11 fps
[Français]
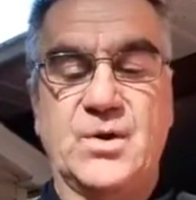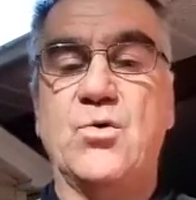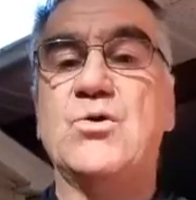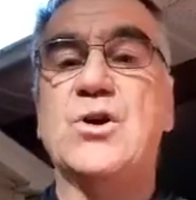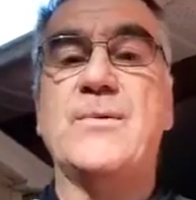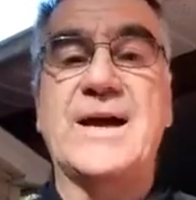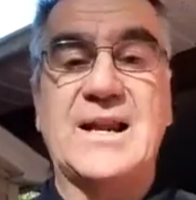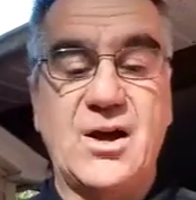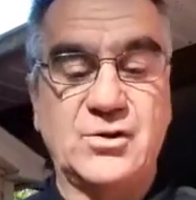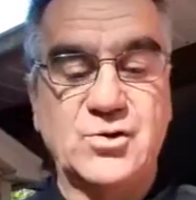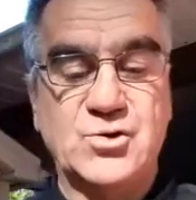Aucun
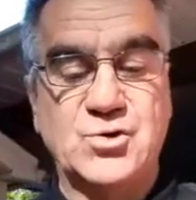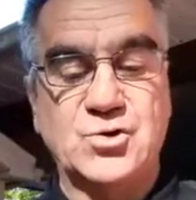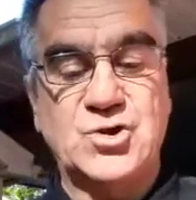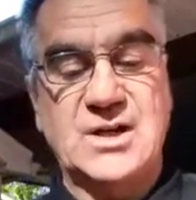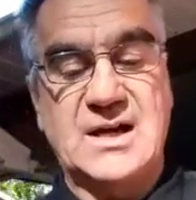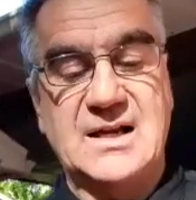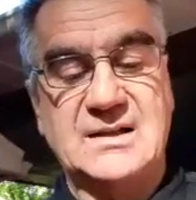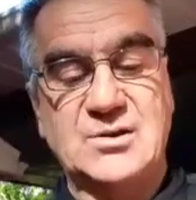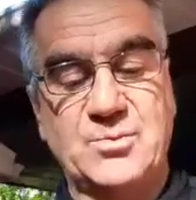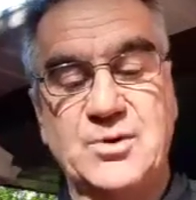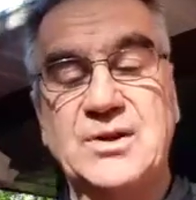malheur ne surgira
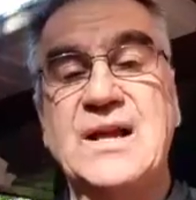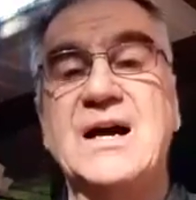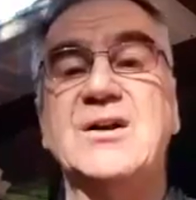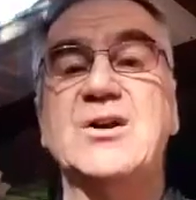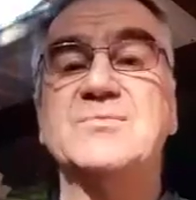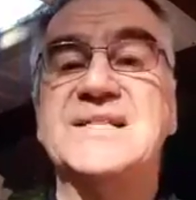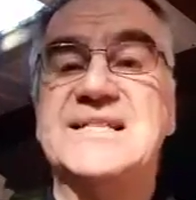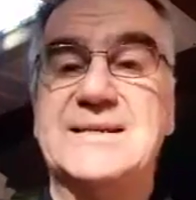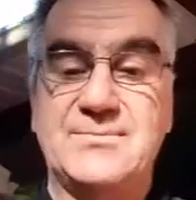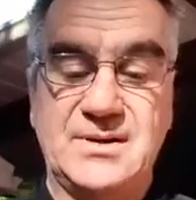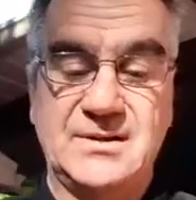te prenant comme
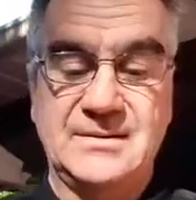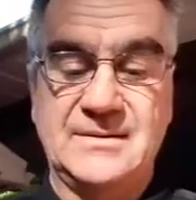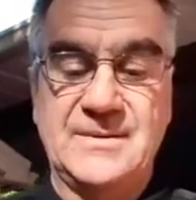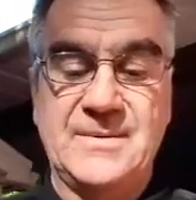cible,